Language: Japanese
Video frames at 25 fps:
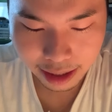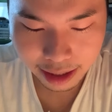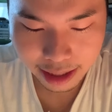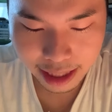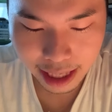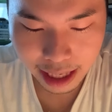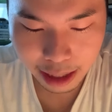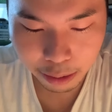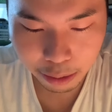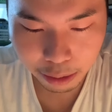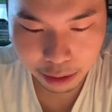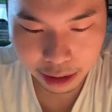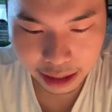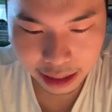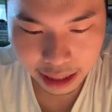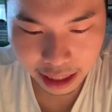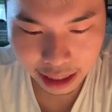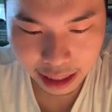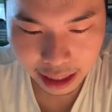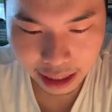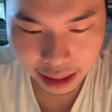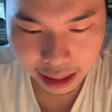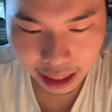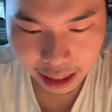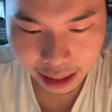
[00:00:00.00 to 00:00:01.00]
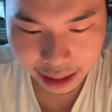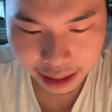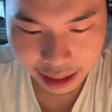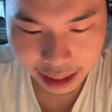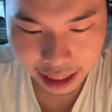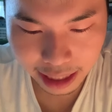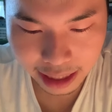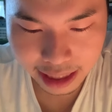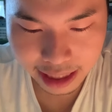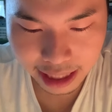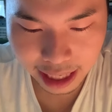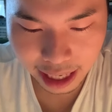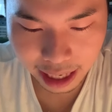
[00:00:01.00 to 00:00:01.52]
全国に名高い
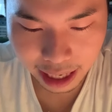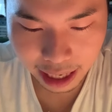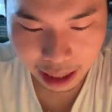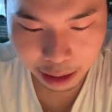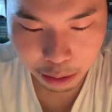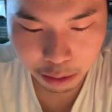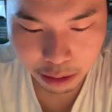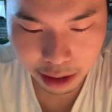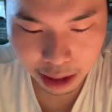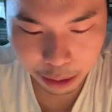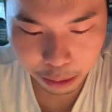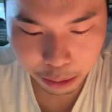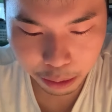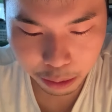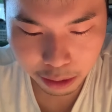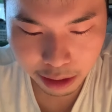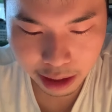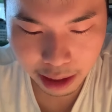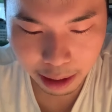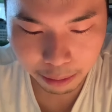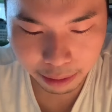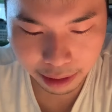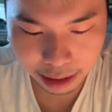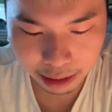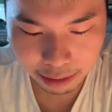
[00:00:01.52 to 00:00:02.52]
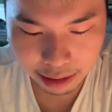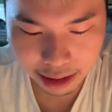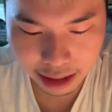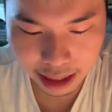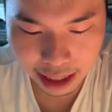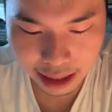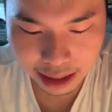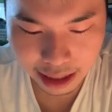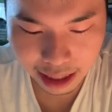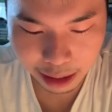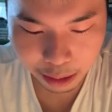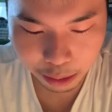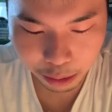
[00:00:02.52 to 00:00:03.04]
合山、羽野山、与野山は出羽
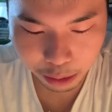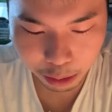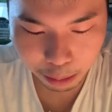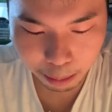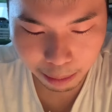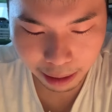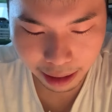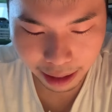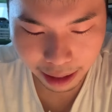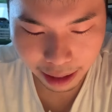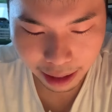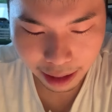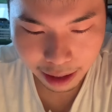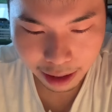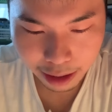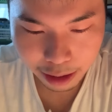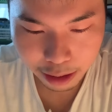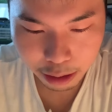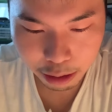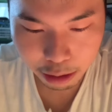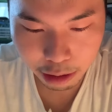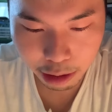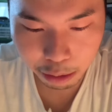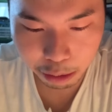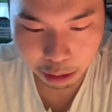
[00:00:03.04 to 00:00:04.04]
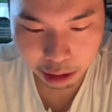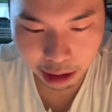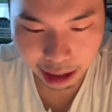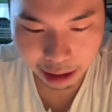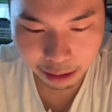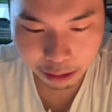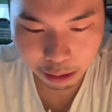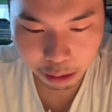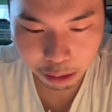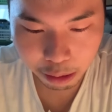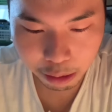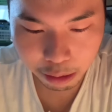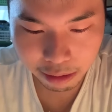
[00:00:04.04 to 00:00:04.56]
三山と呼ばれ、随古
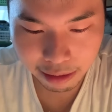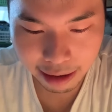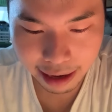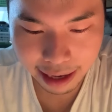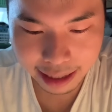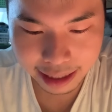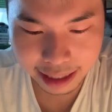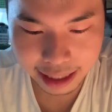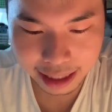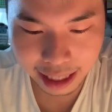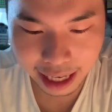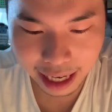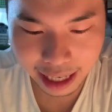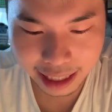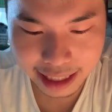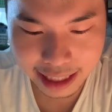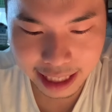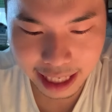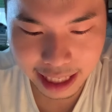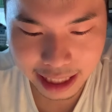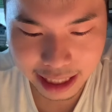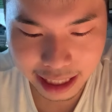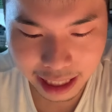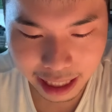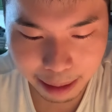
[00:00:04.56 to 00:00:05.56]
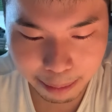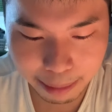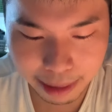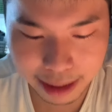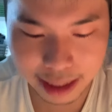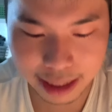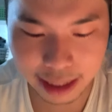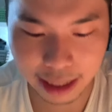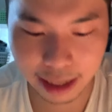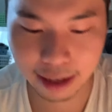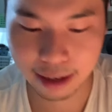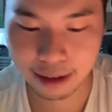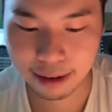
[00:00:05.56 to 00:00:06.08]
天皇の代に改ざんされまし
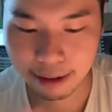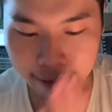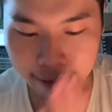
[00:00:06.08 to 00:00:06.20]
た。